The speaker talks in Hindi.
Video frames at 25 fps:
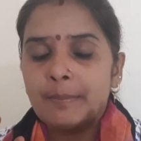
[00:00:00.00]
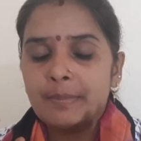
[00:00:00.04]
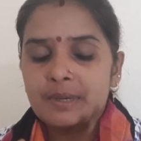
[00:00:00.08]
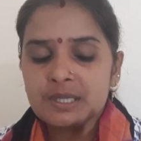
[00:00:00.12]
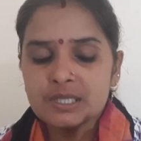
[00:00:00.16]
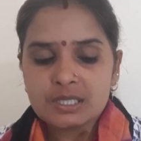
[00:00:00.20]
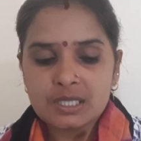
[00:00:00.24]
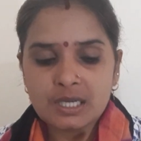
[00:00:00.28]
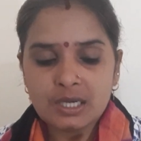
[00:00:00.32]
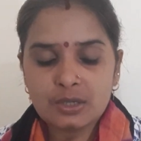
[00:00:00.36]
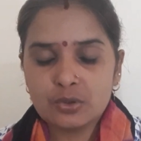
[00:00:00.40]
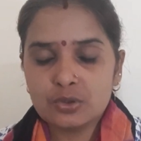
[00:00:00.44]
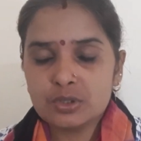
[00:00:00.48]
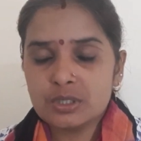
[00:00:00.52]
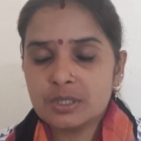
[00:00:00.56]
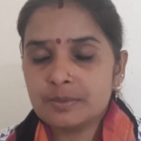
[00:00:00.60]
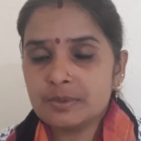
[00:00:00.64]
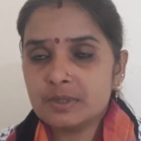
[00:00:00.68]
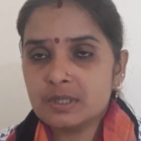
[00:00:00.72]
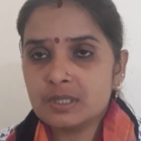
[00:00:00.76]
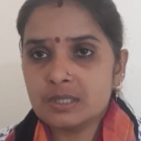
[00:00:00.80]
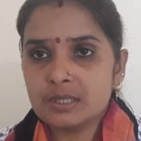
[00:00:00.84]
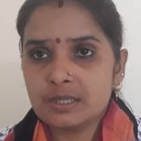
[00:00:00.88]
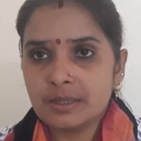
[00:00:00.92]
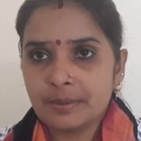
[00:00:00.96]
बच्चा को
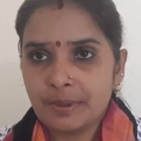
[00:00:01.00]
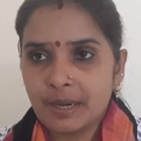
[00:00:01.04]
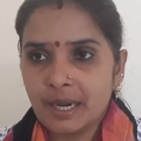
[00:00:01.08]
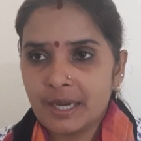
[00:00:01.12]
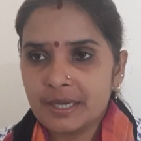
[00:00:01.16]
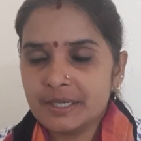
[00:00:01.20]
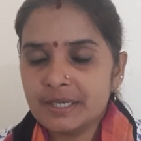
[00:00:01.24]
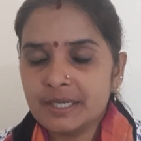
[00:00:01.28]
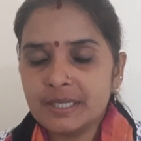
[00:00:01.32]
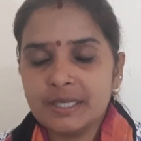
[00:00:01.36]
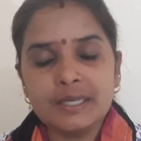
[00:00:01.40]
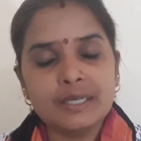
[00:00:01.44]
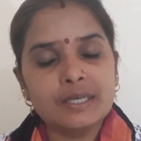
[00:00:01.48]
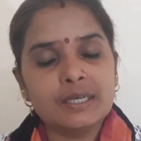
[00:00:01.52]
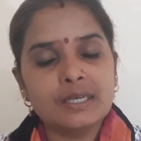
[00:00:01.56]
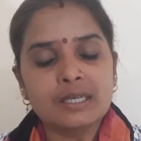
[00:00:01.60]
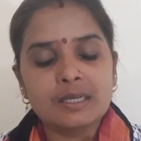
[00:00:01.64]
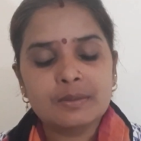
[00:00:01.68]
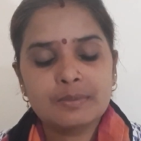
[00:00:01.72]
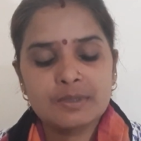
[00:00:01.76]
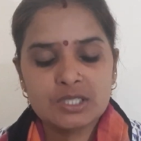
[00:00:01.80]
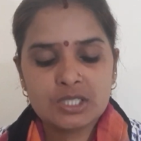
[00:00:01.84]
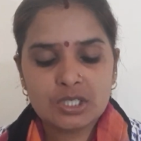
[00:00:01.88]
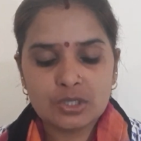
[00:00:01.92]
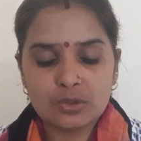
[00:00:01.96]
जब सफाई नहीं
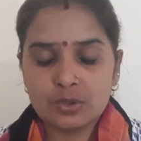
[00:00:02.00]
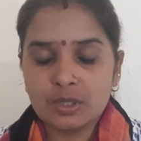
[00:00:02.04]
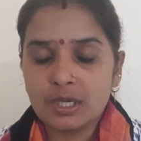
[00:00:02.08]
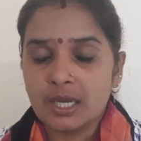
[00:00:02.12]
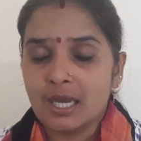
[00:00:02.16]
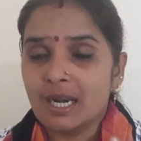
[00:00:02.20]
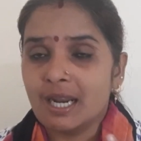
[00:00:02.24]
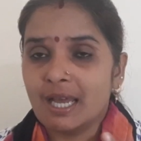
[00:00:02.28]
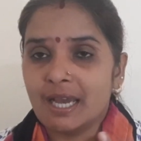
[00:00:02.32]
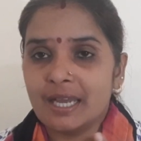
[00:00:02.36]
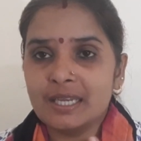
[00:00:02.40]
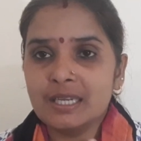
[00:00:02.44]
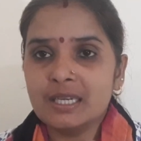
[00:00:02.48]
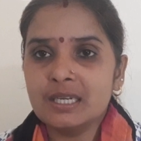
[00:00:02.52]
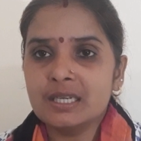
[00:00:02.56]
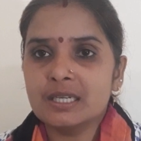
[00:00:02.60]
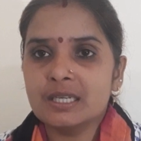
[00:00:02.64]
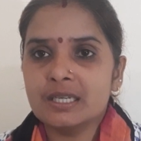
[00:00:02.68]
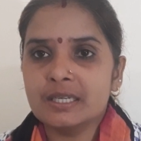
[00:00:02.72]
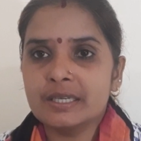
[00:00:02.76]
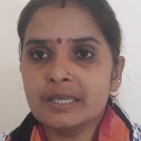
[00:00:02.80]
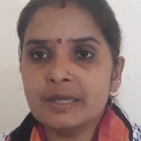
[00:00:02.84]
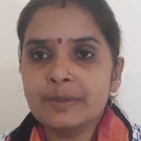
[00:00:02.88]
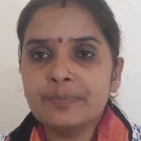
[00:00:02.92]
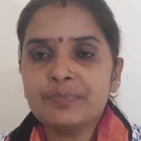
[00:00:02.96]
करेंगे बच्चे को नहलाएंगे
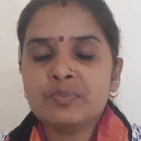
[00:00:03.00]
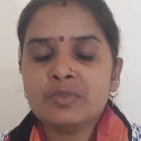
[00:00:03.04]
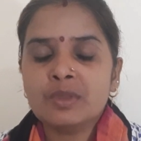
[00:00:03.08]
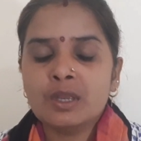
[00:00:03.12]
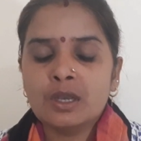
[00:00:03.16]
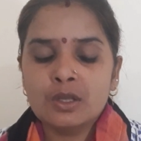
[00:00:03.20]
नहीं